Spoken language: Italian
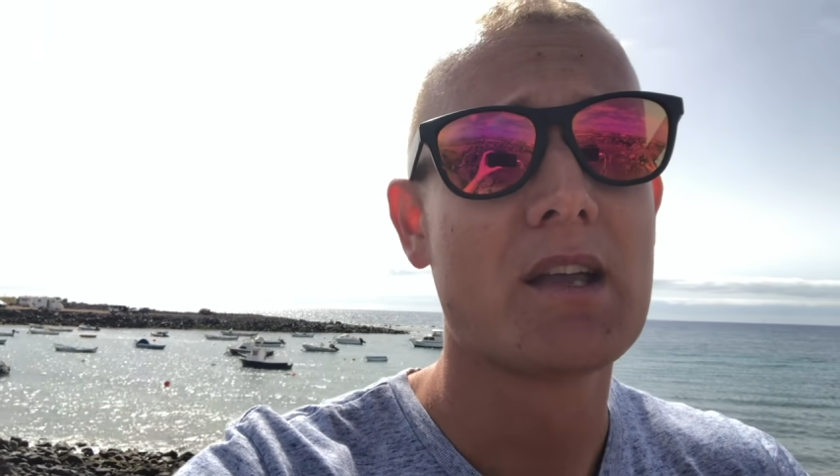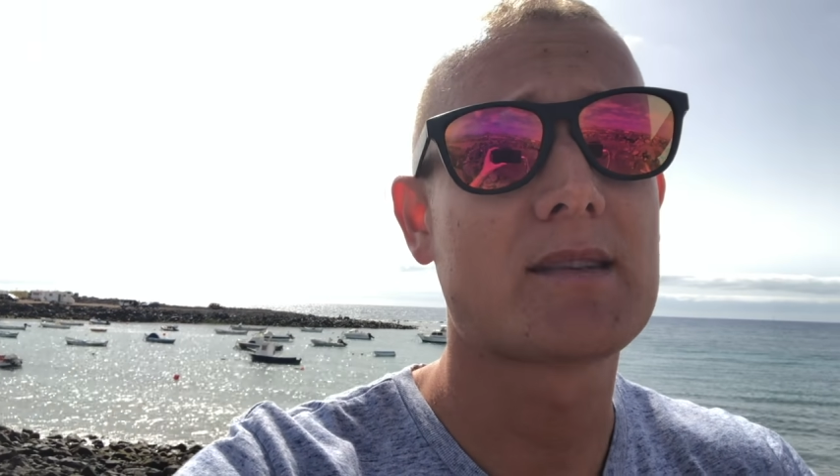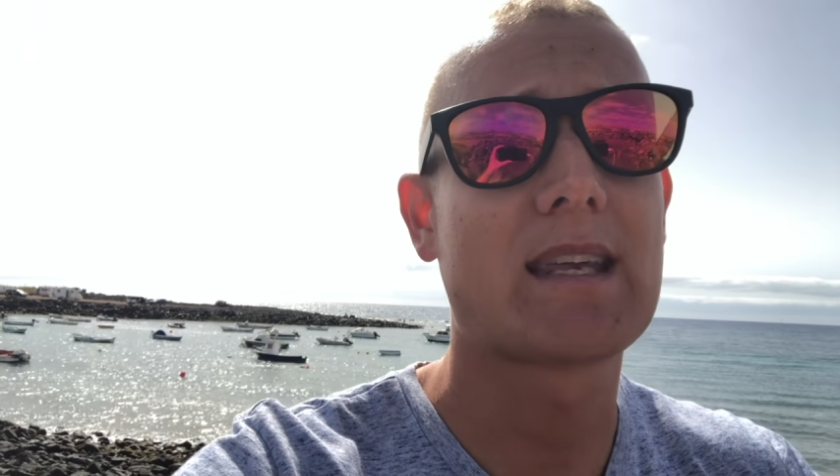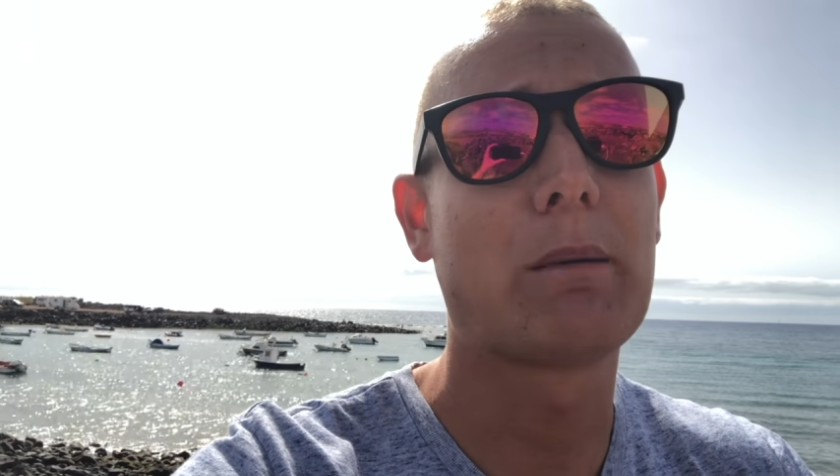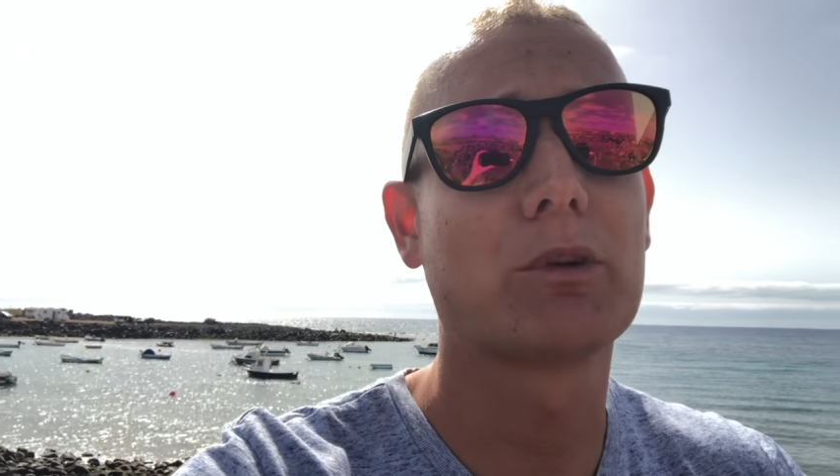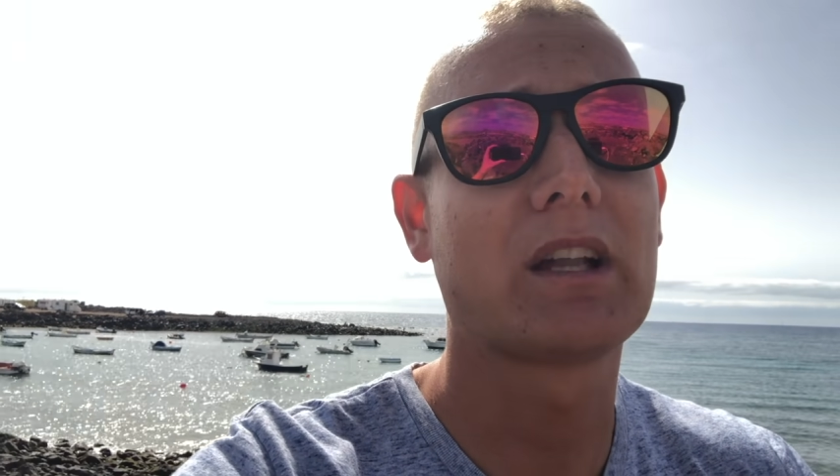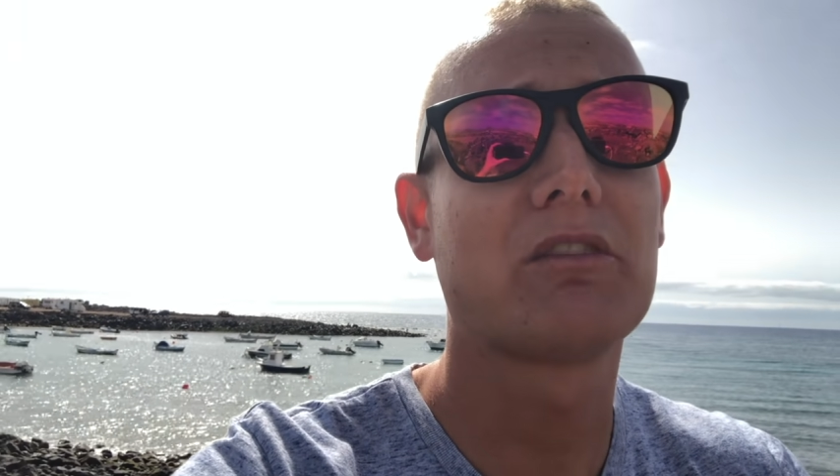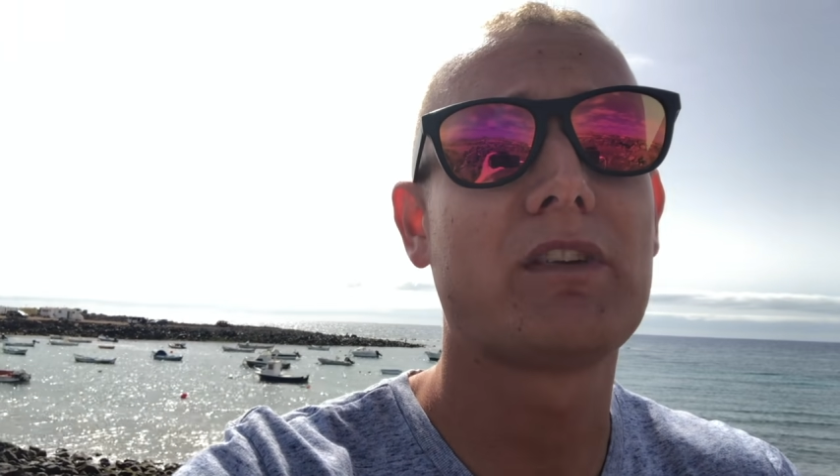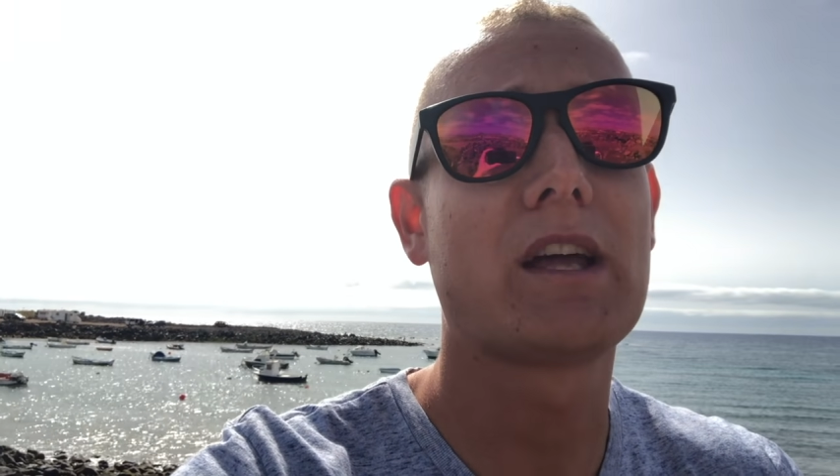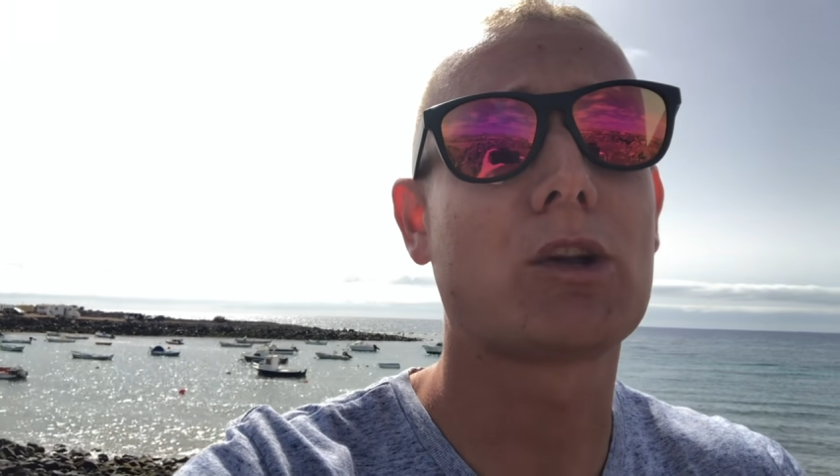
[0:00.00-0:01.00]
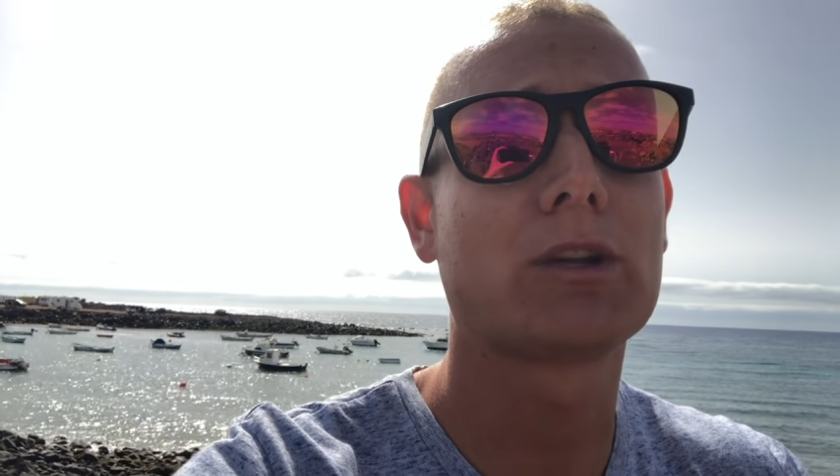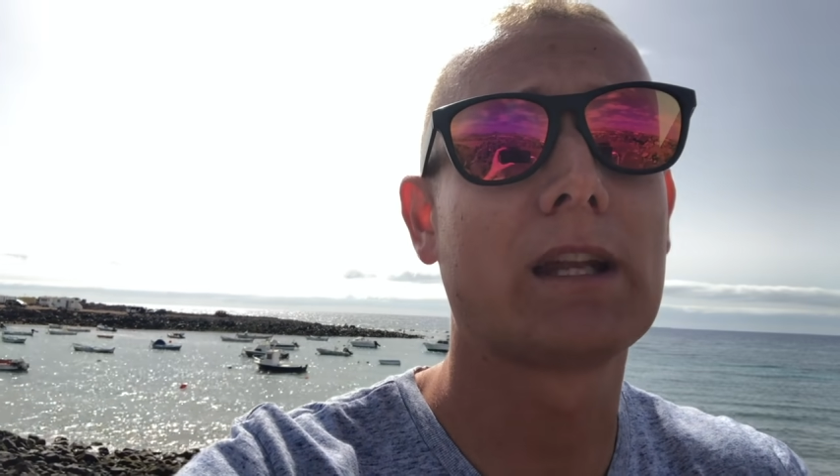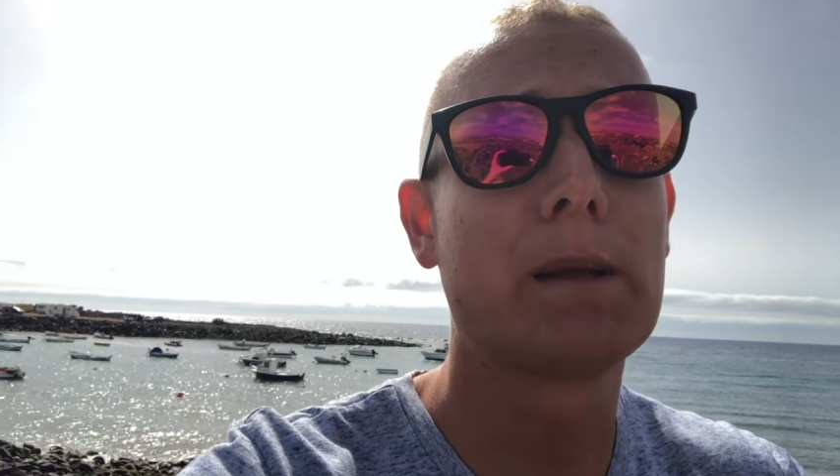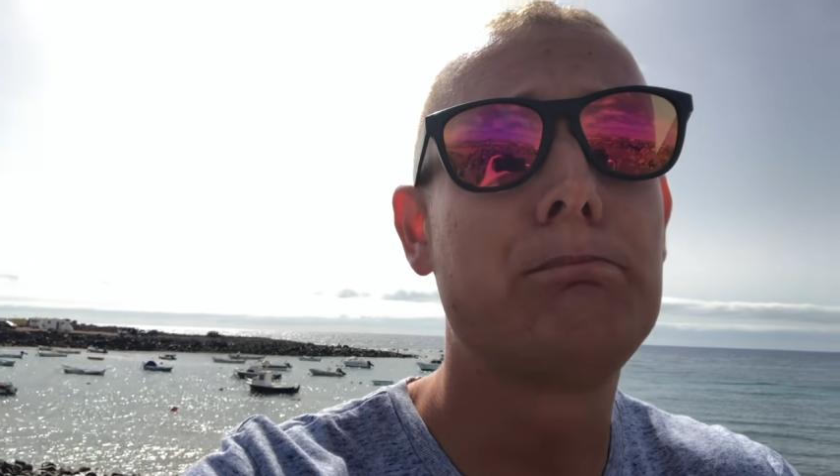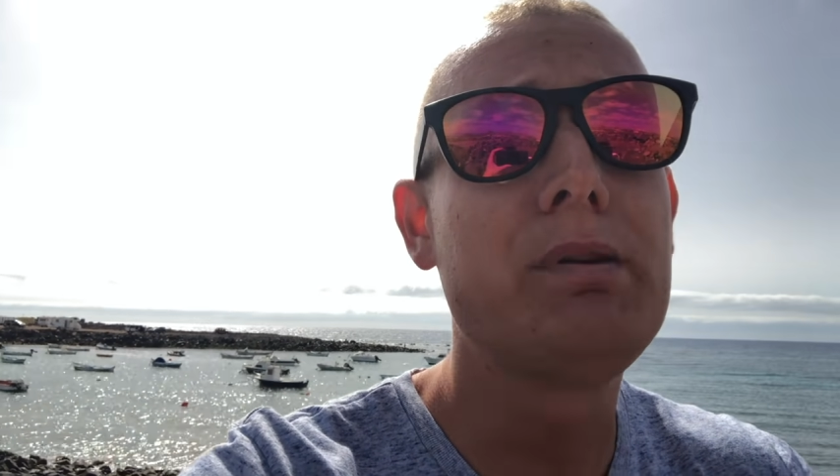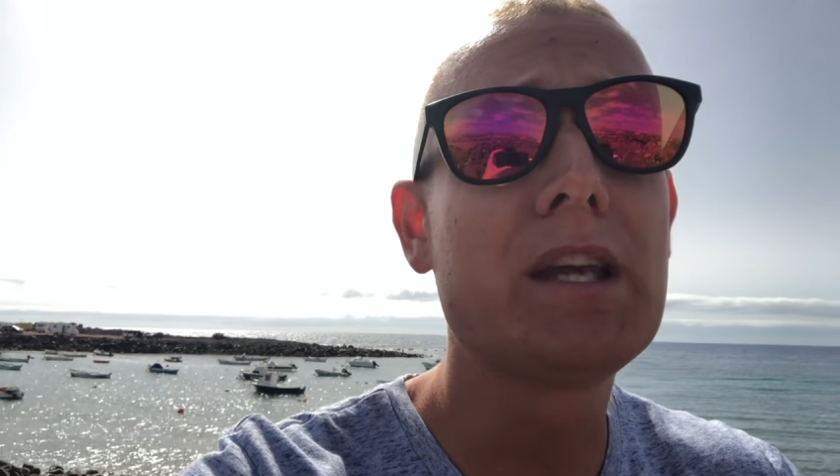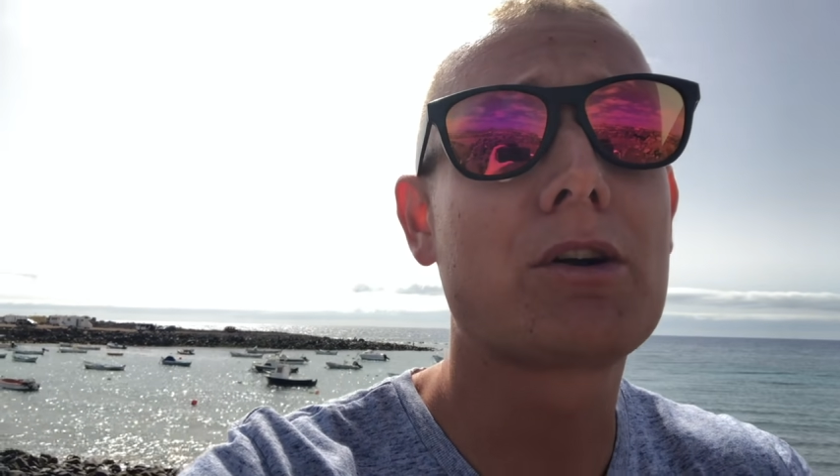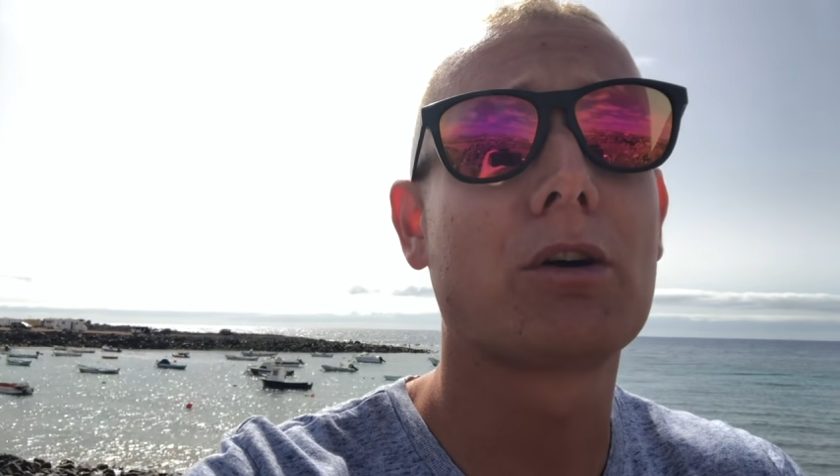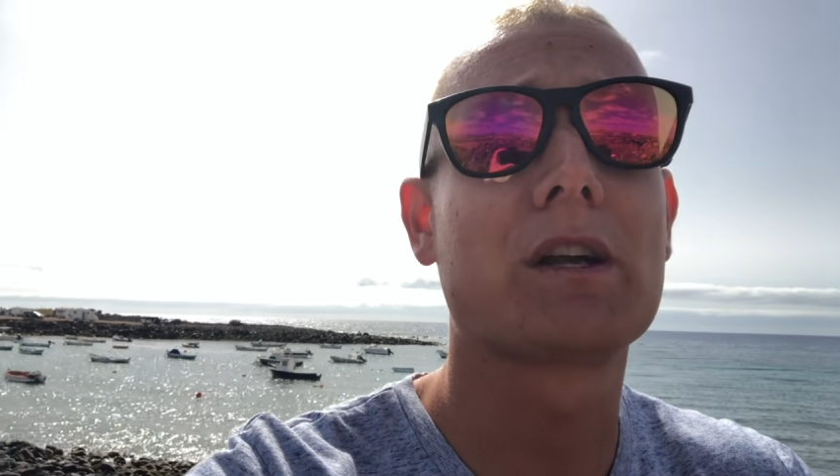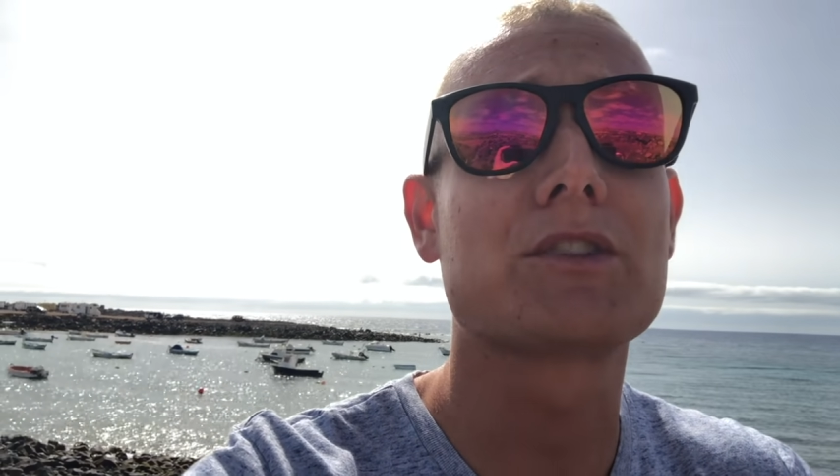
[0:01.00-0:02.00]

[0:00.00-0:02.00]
Siamo davvero delle piccole